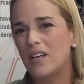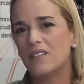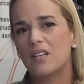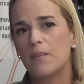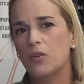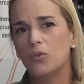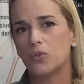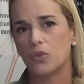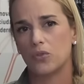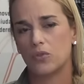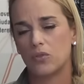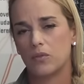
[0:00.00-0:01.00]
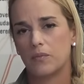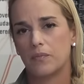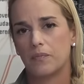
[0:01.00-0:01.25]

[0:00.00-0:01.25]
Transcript: 15 minutos,